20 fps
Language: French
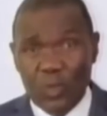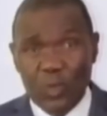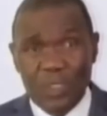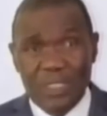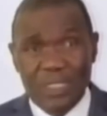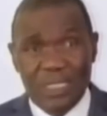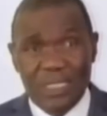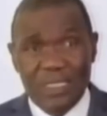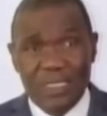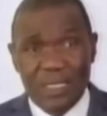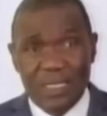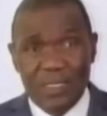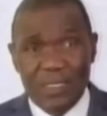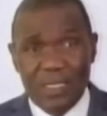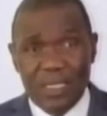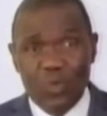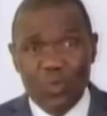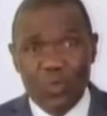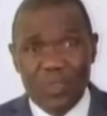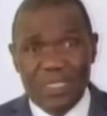Notre
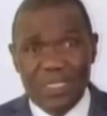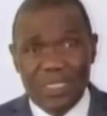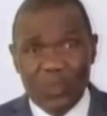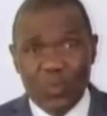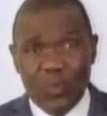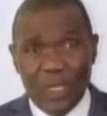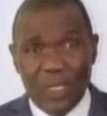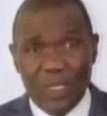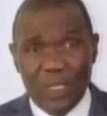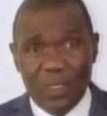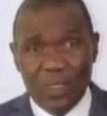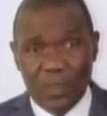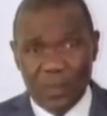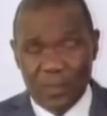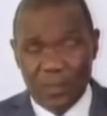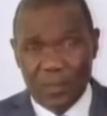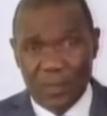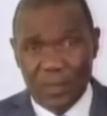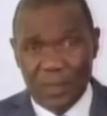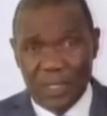dignité de
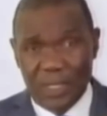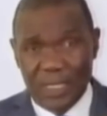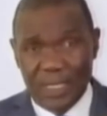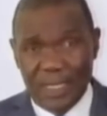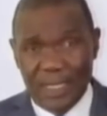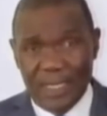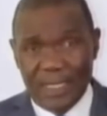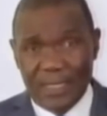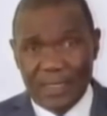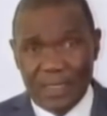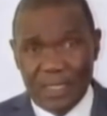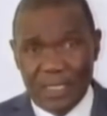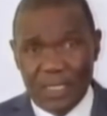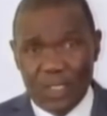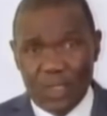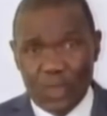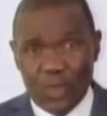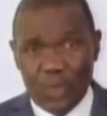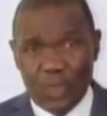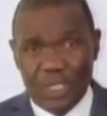citoyen
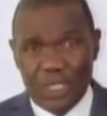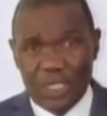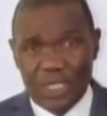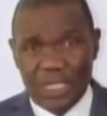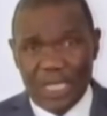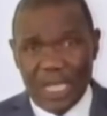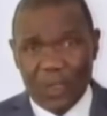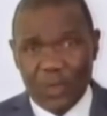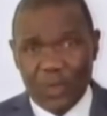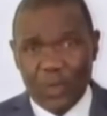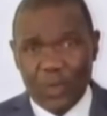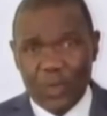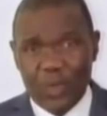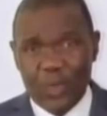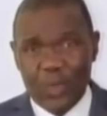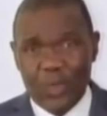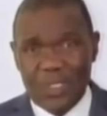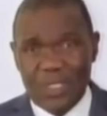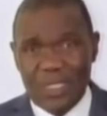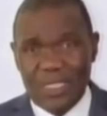exige que
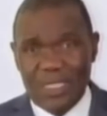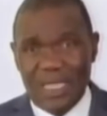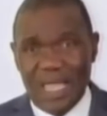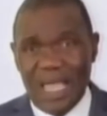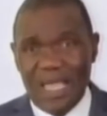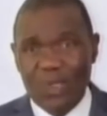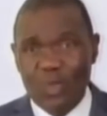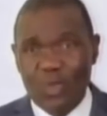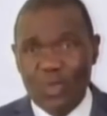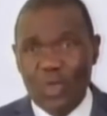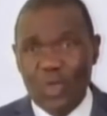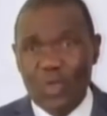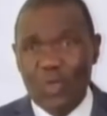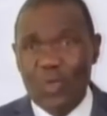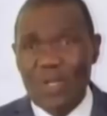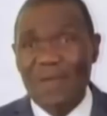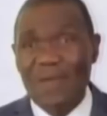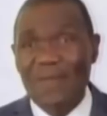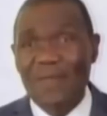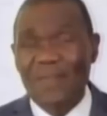chacun se sente
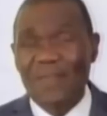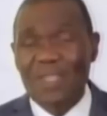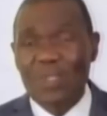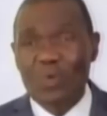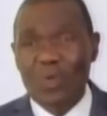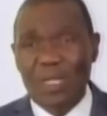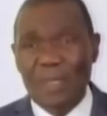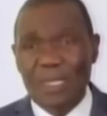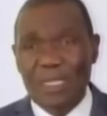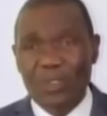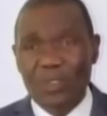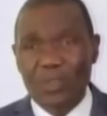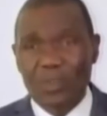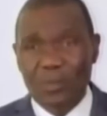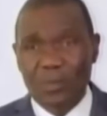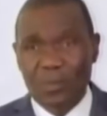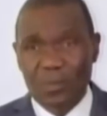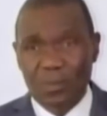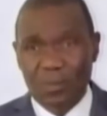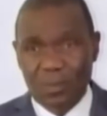acteur de la vie de la
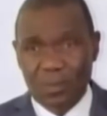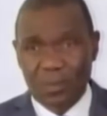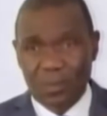nation.